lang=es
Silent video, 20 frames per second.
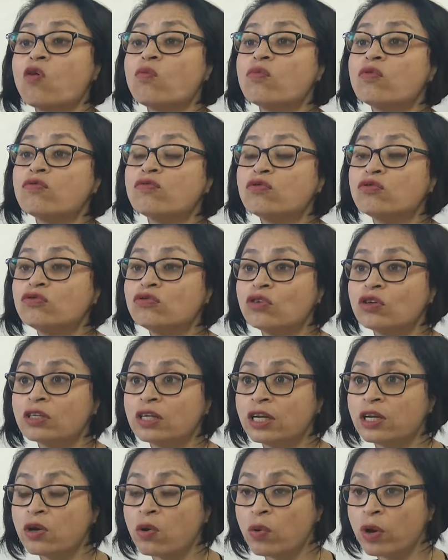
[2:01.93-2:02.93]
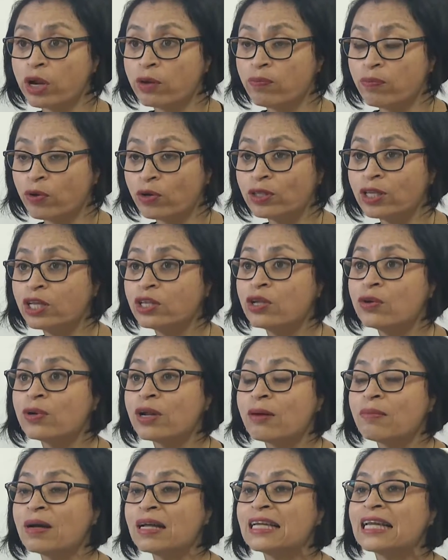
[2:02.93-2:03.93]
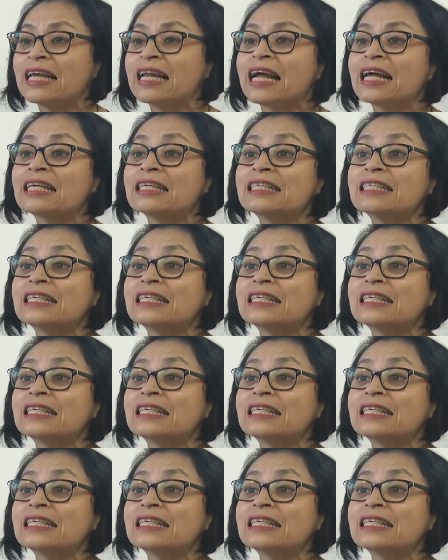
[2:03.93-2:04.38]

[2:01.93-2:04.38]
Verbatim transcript: cómo funciona el cuerpo desde una manera